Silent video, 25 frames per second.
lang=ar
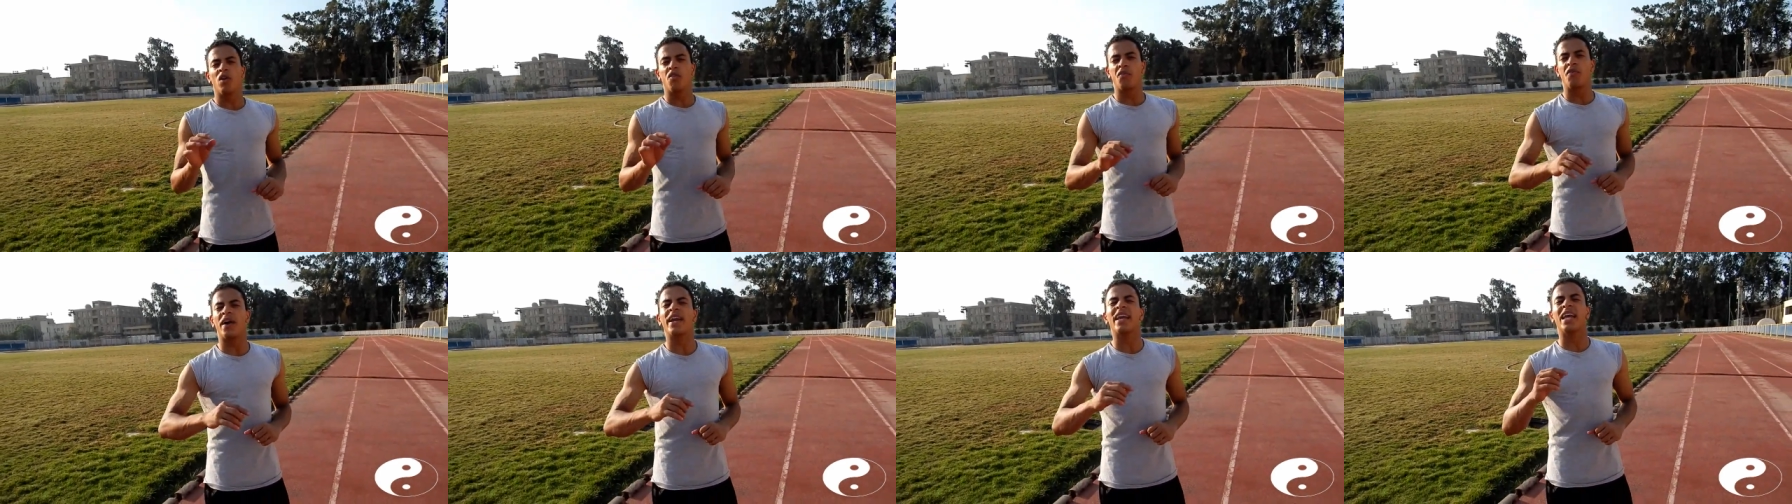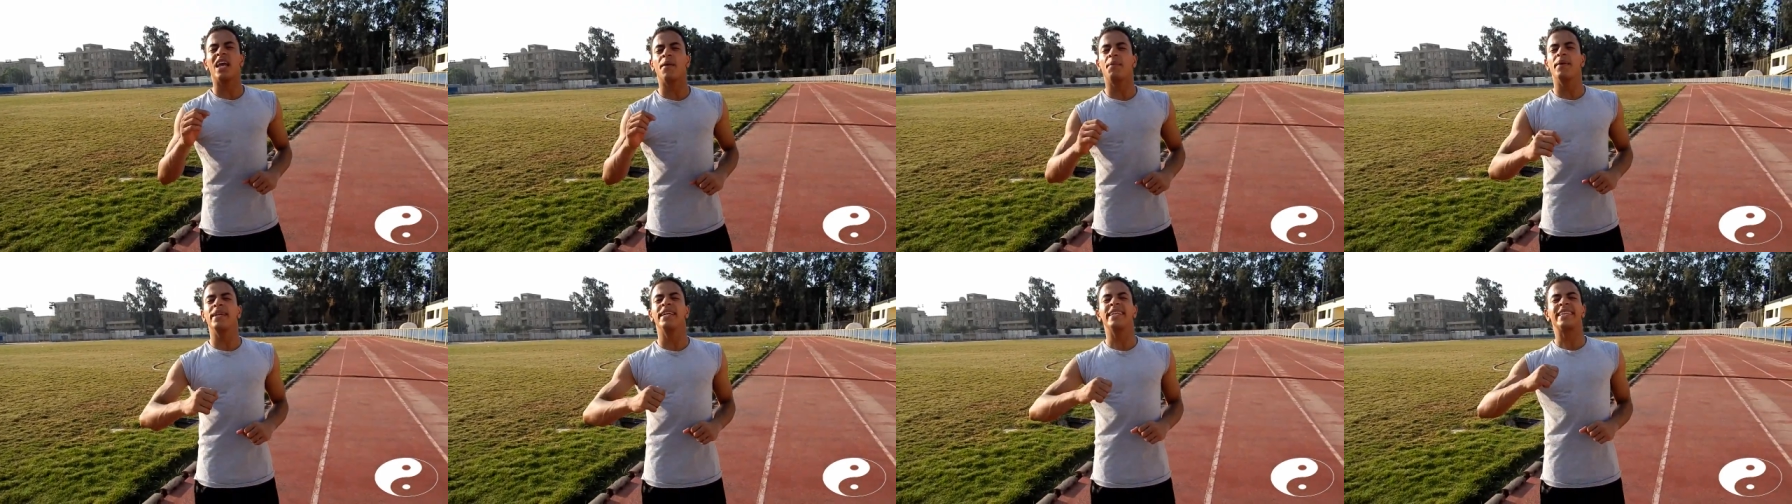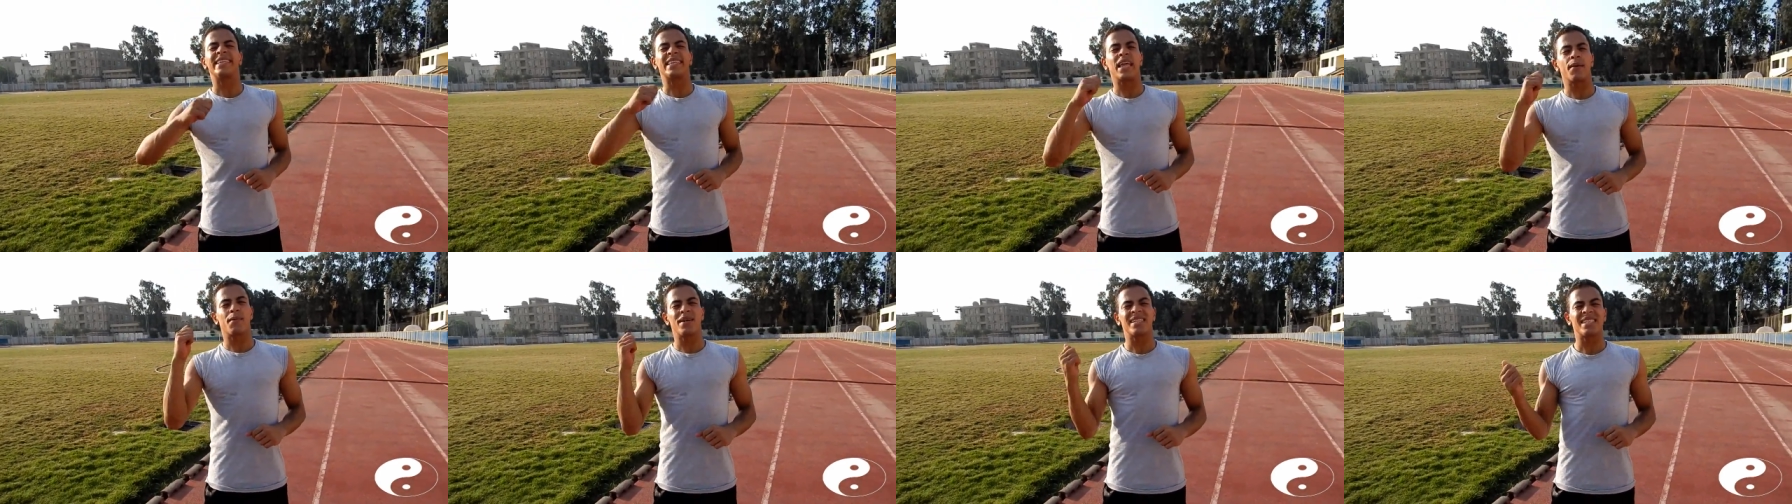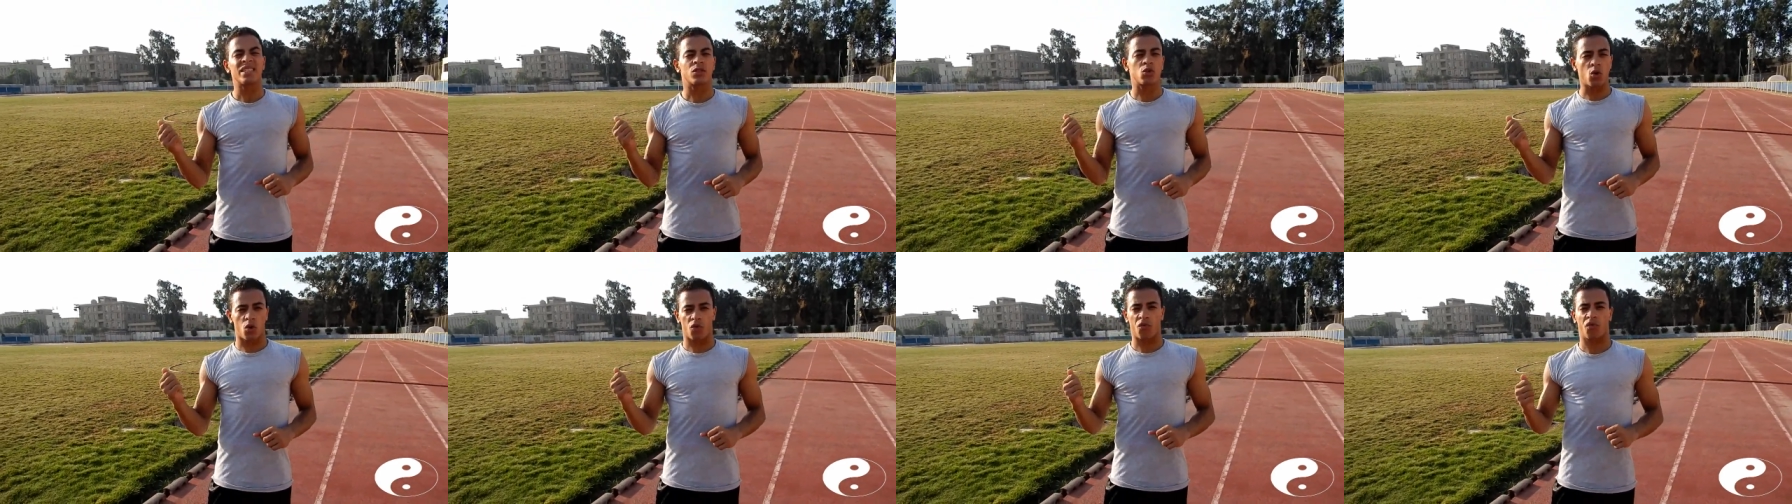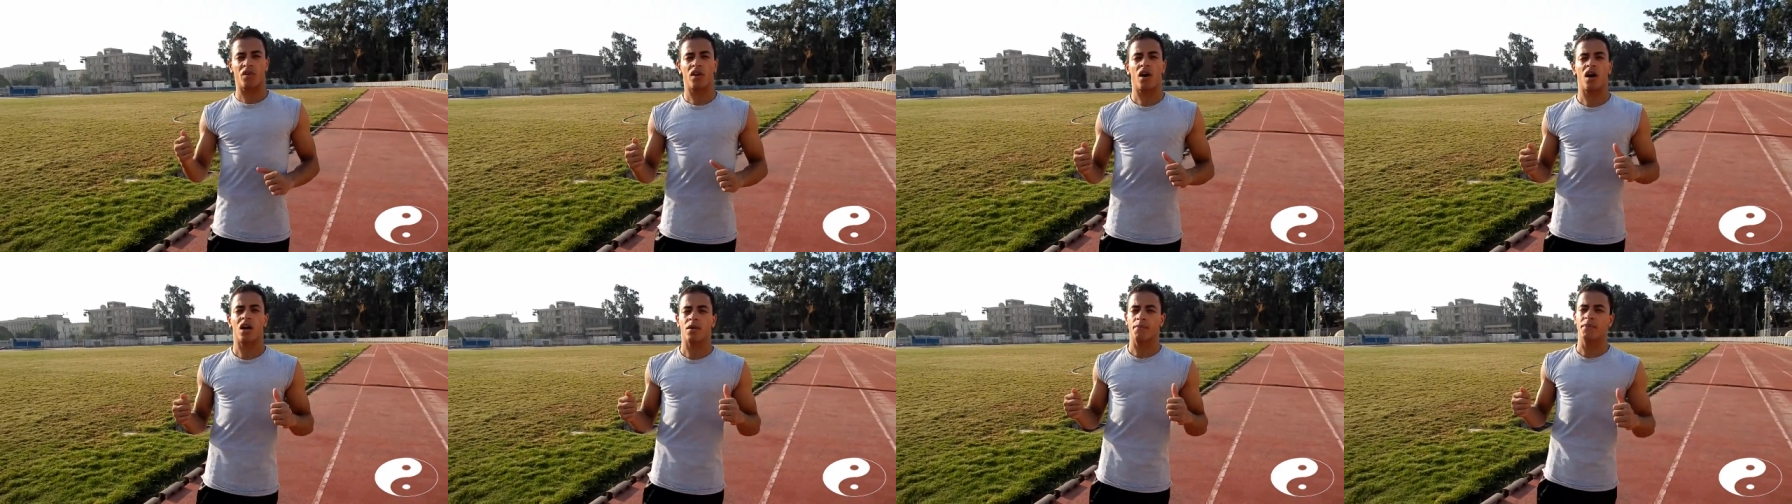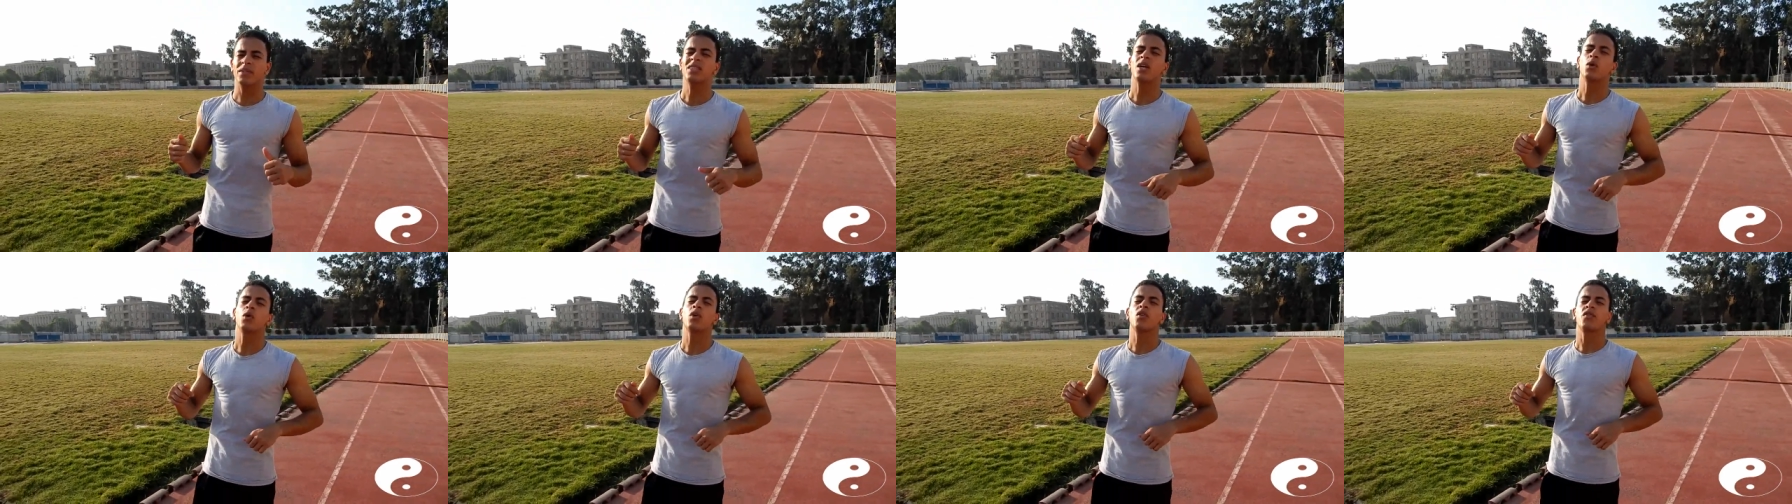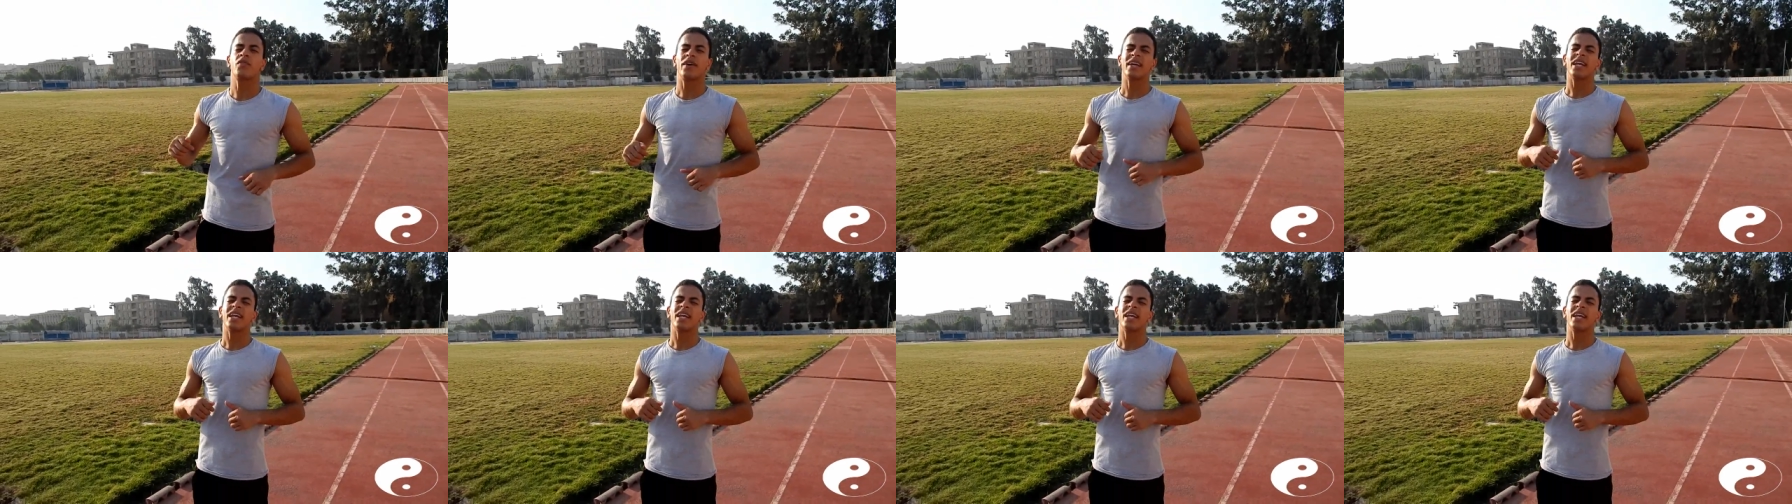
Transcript: والفرق بين التمزق في الاربطه